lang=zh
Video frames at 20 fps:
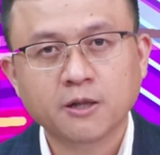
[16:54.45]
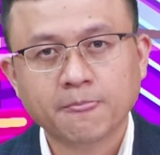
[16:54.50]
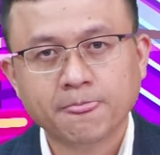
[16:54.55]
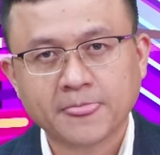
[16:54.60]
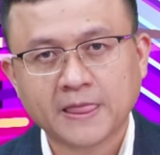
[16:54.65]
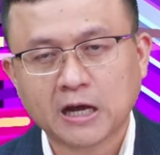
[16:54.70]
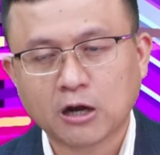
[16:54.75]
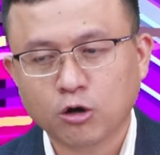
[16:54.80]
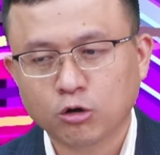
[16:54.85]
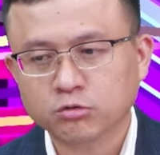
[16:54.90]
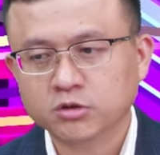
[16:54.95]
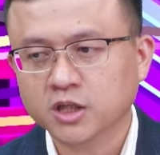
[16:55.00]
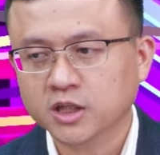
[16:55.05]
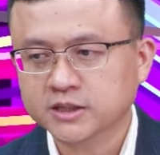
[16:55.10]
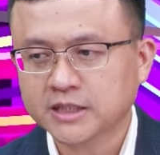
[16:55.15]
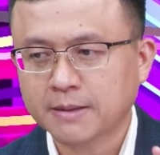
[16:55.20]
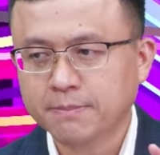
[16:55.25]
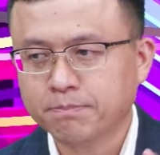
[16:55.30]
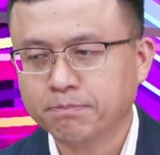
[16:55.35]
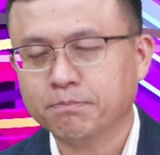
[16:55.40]
那红德
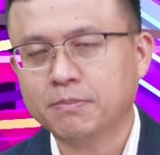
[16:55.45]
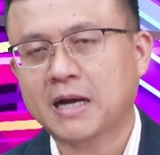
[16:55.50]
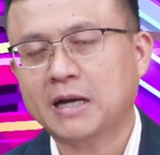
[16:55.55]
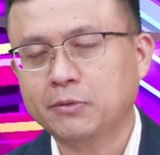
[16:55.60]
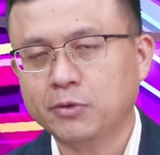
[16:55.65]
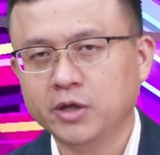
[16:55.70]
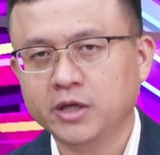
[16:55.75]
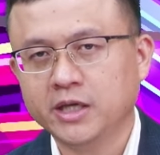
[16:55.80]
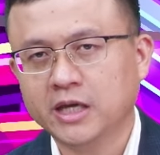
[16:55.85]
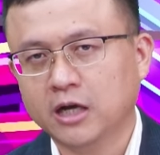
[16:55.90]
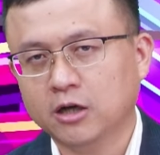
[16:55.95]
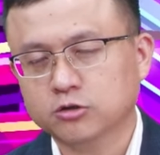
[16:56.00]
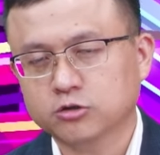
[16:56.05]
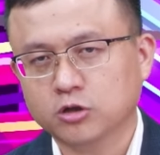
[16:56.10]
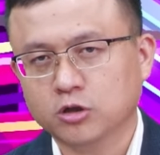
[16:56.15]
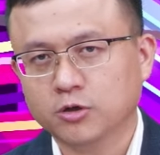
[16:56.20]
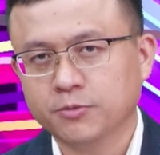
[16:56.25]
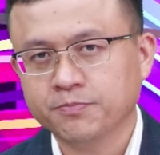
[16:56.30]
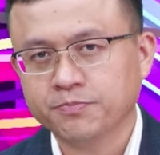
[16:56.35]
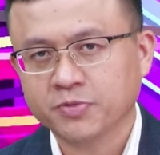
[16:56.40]
在八月一号的时
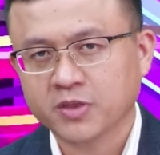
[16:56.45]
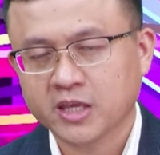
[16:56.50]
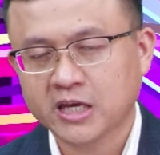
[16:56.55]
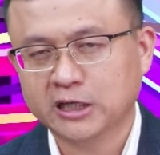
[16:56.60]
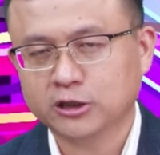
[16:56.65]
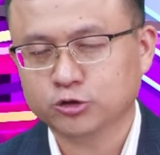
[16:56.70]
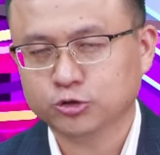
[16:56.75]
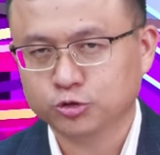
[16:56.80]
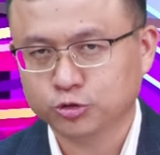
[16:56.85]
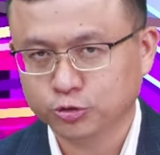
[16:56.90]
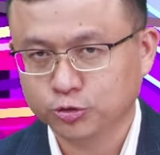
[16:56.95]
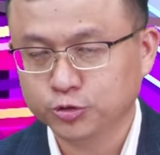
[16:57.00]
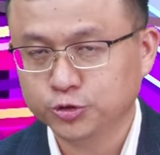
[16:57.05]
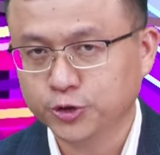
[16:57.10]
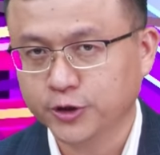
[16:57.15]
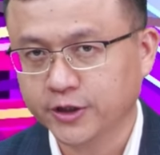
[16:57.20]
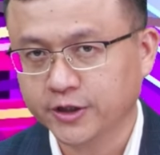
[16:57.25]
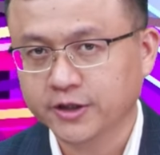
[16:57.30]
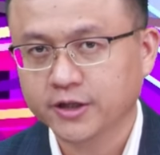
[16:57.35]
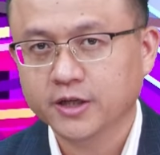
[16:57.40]
候要除
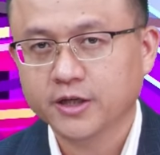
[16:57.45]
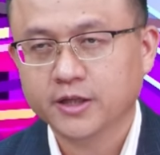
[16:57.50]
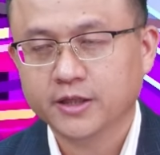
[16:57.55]
权。